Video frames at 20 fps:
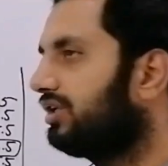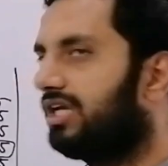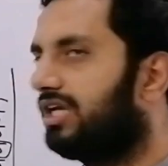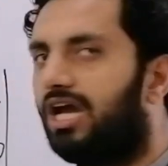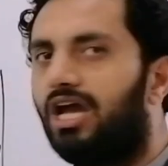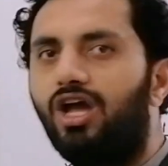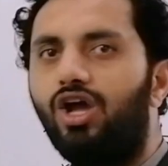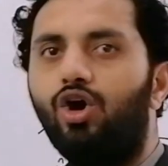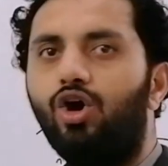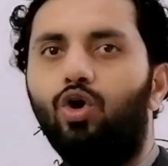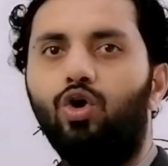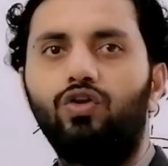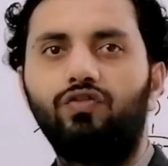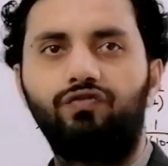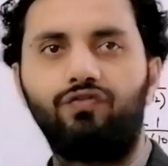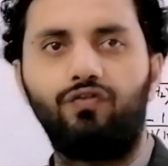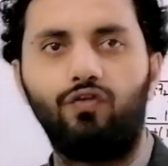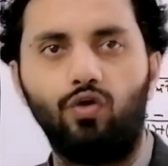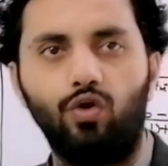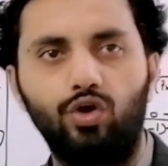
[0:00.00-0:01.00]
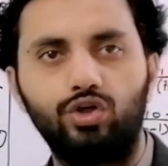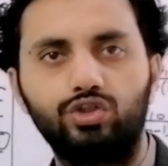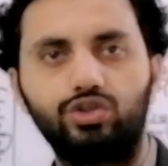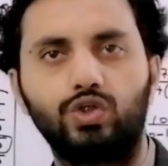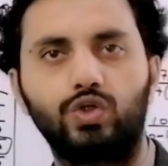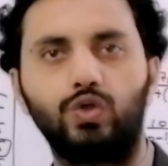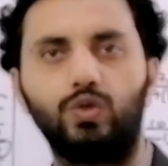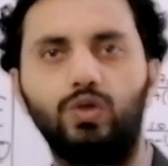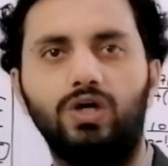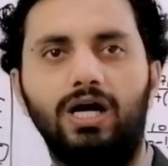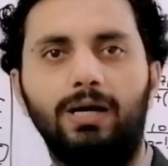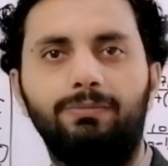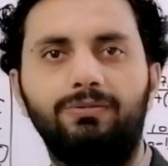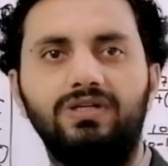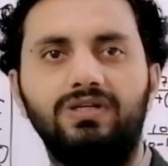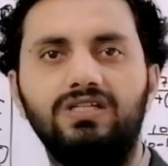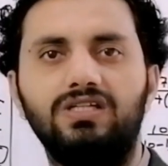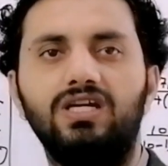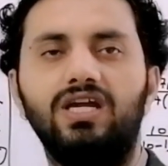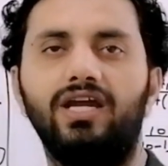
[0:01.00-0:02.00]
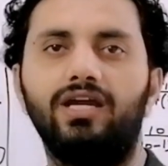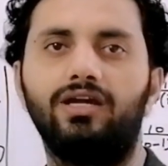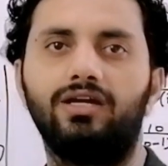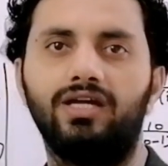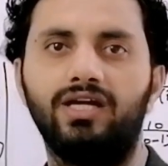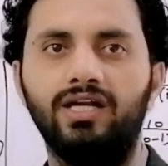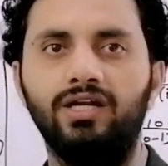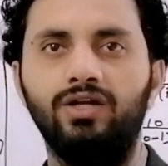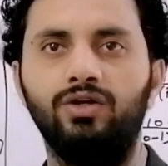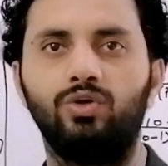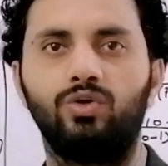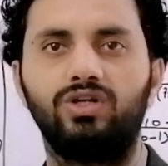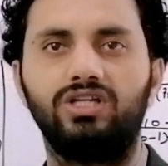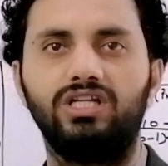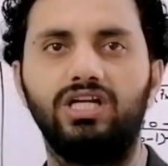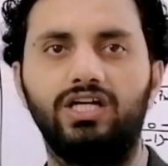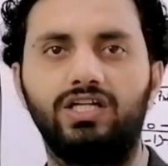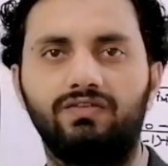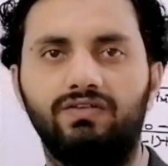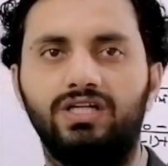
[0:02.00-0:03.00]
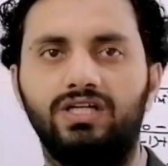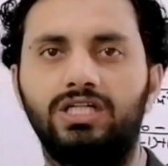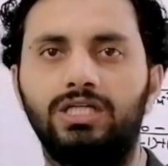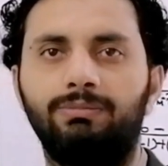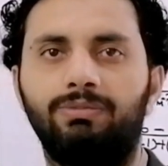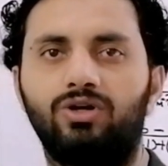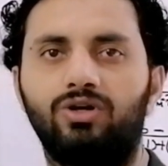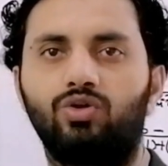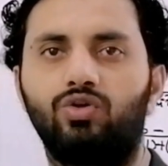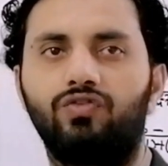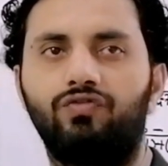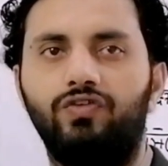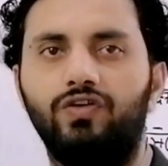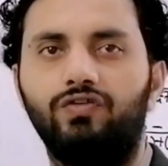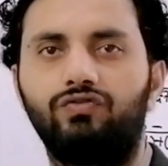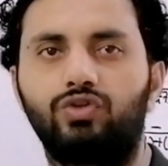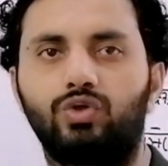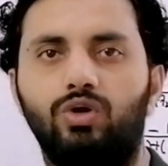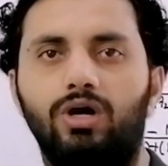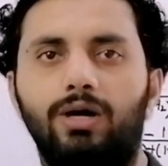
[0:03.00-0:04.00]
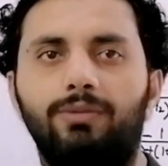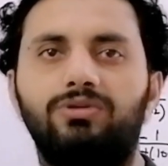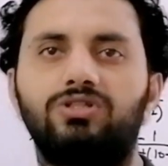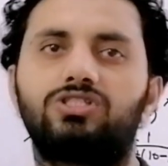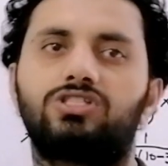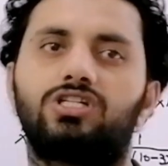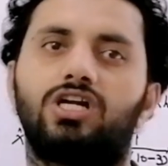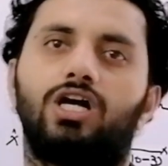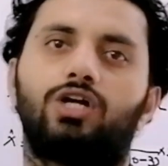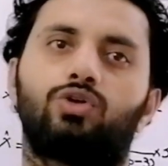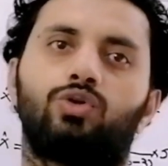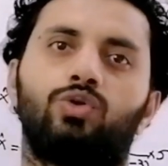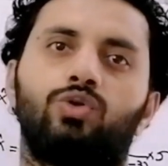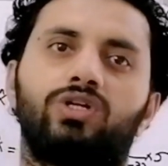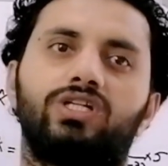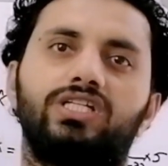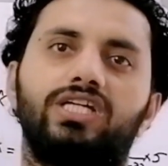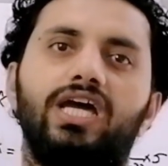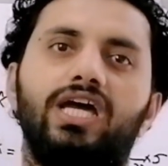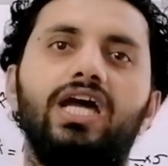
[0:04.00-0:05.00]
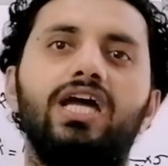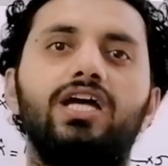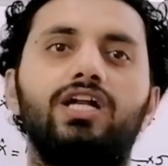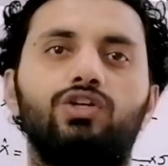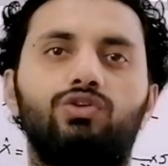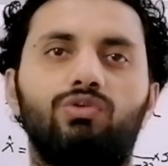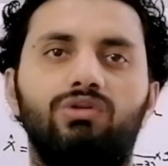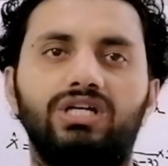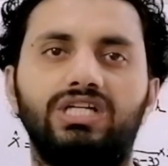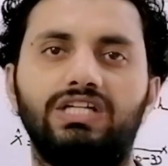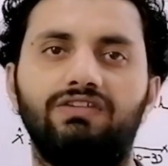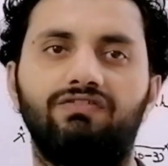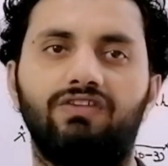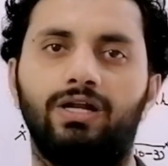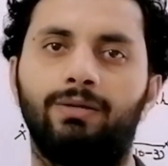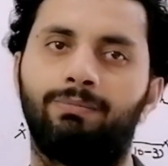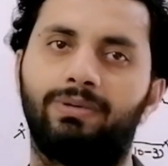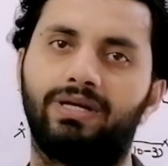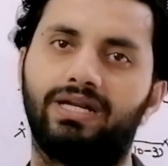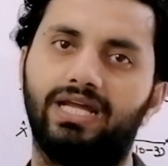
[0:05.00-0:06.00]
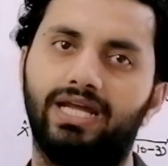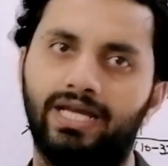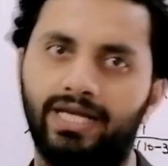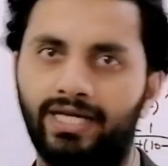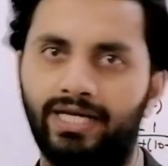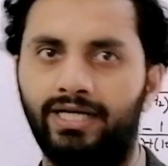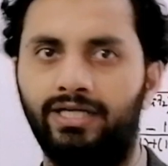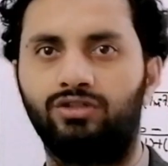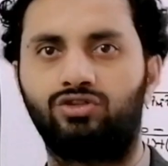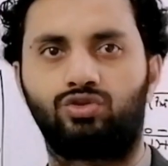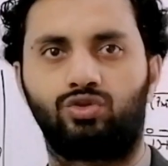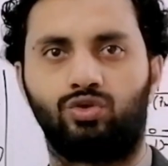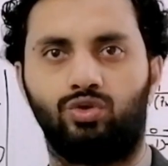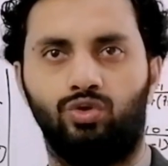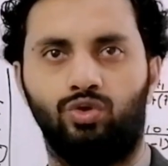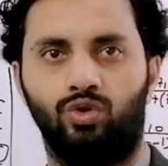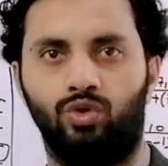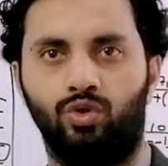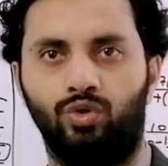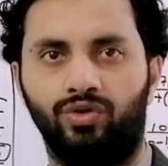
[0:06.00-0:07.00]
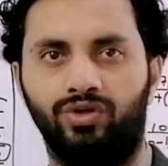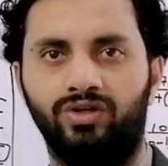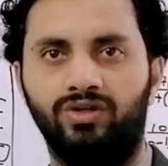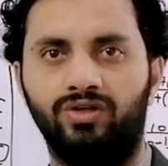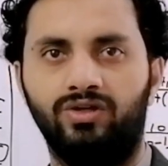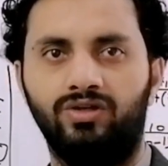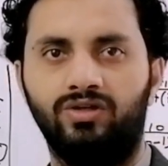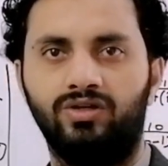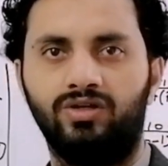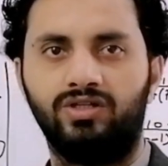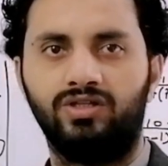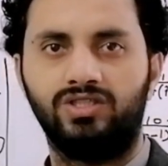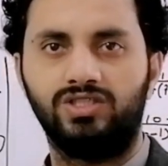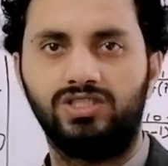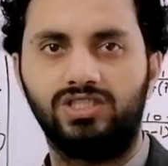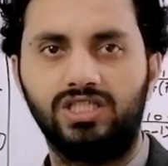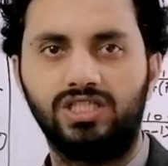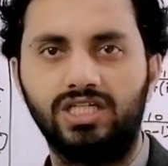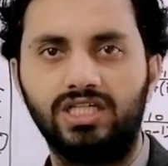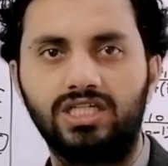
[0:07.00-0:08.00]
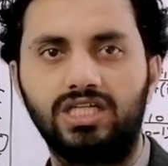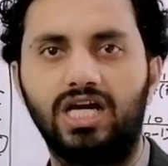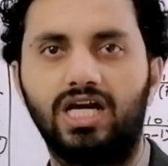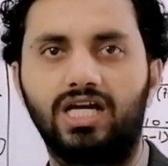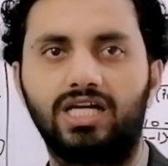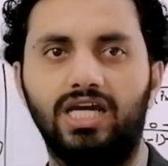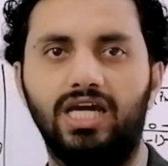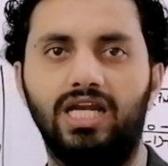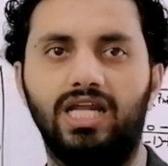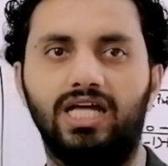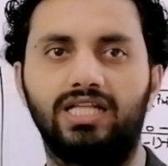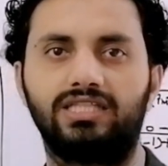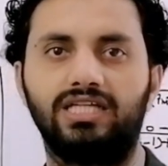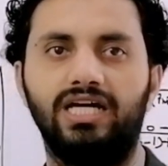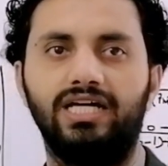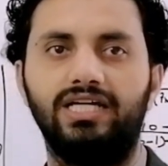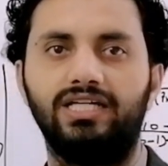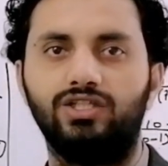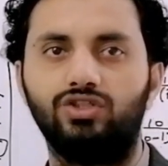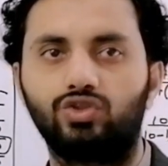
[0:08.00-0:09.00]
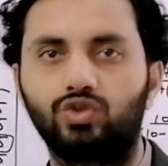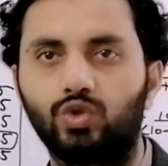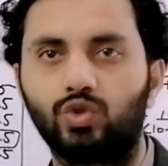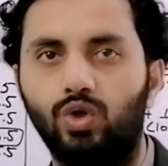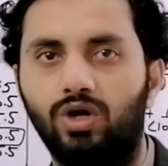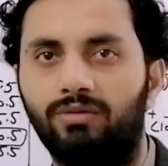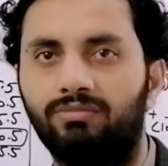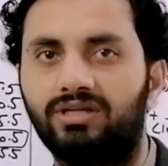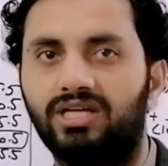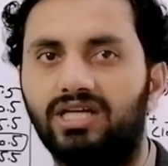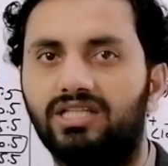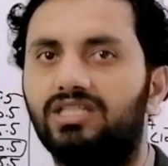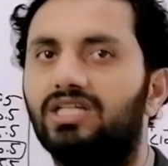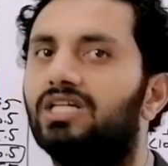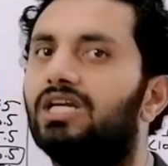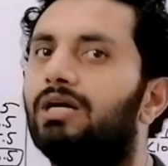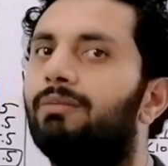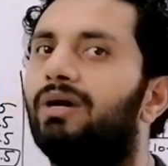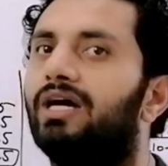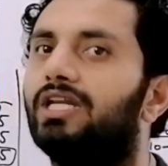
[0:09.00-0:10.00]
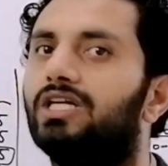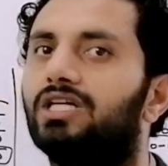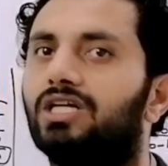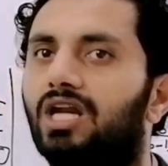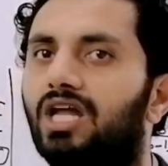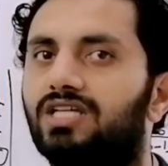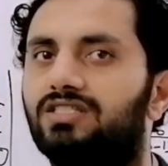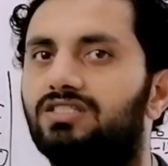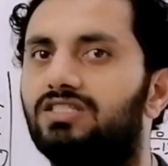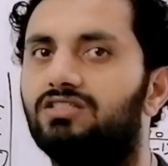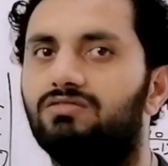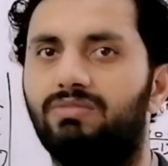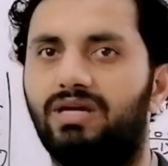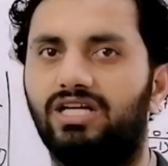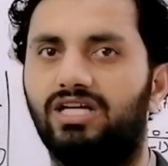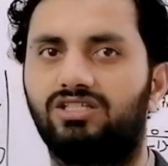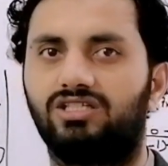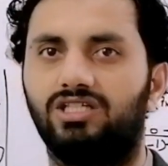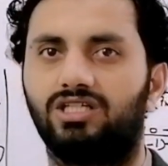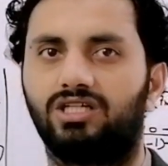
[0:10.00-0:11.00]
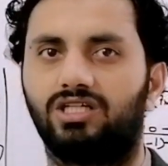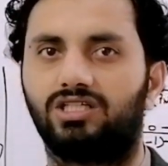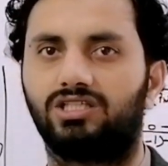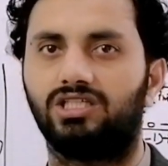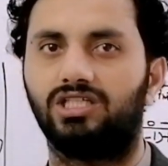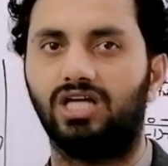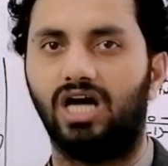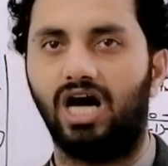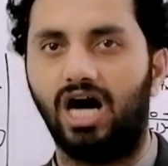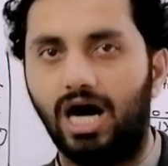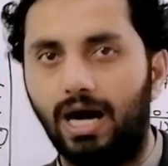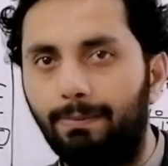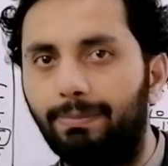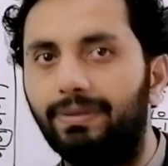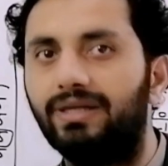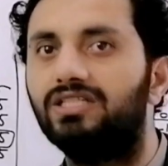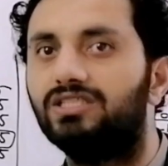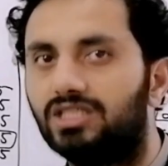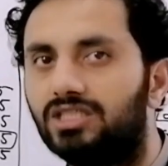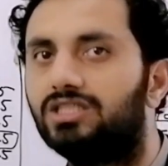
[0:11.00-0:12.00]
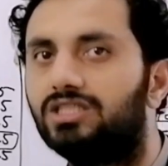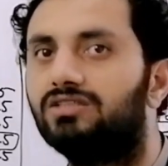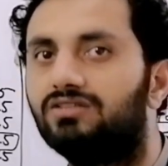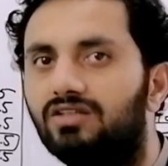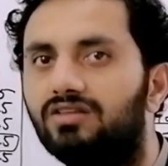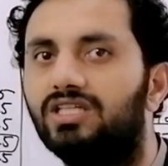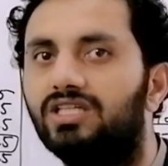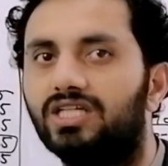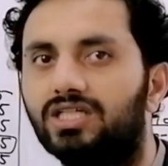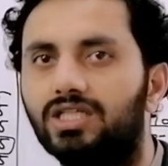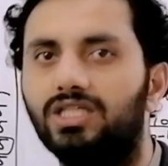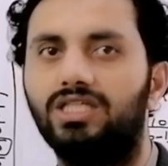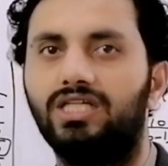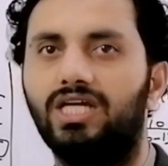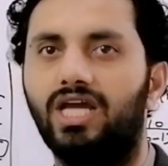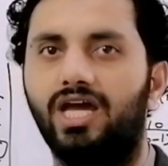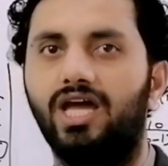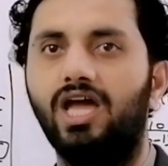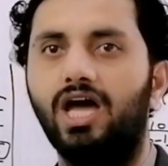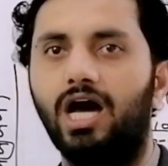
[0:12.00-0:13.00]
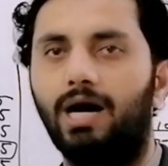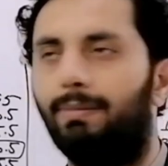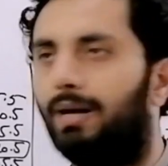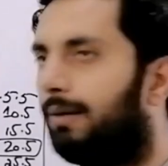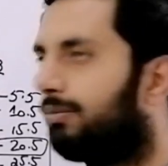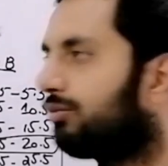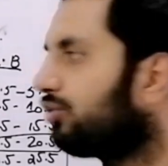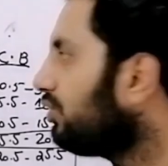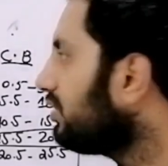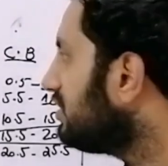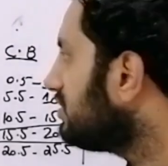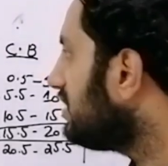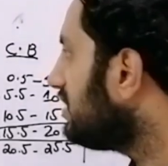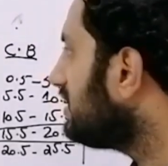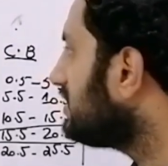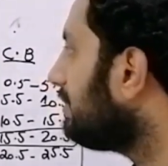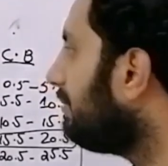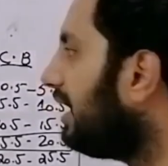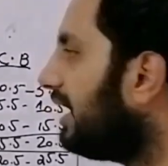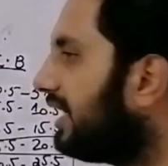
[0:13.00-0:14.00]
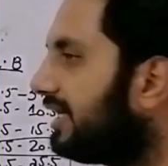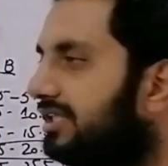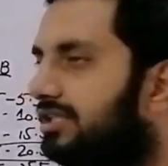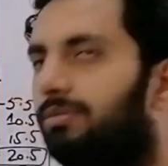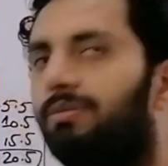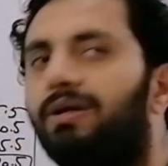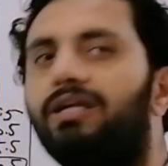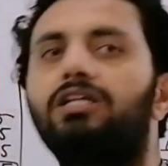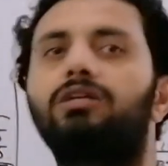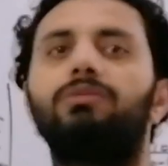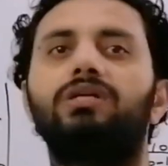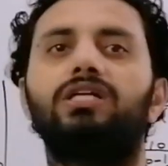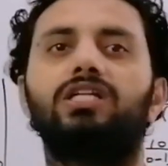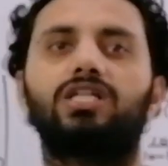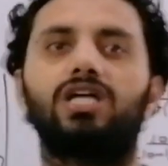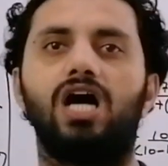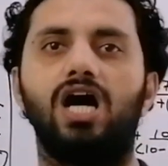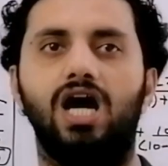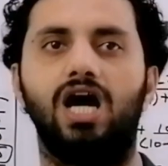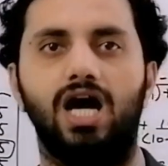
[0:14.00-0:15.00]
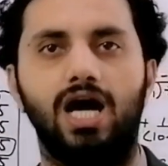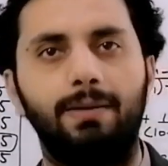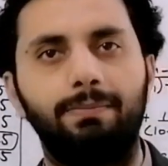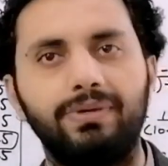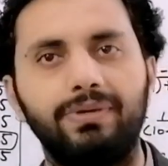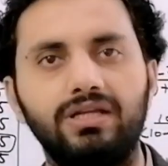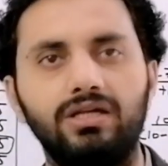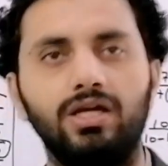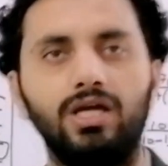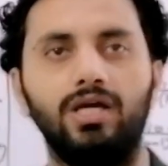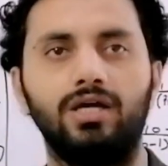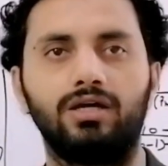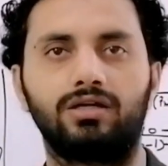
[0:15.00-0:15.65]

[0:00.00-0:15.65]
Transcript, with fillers: हो रही है और फोर्थ रो आपकी एंड हो रही है 20 पर और फिफ्थ रो आपकी स्टार्ट हो रही है 21 पर एंड सो ऑन ये क्या कहलाता है इसको हम कहते हैं कि हमारी क्लासेस मैच नहीं करती आपने ये चीजें देखनी है अब आप कहोगे सर जब अरिथमेटिक मीन का आपने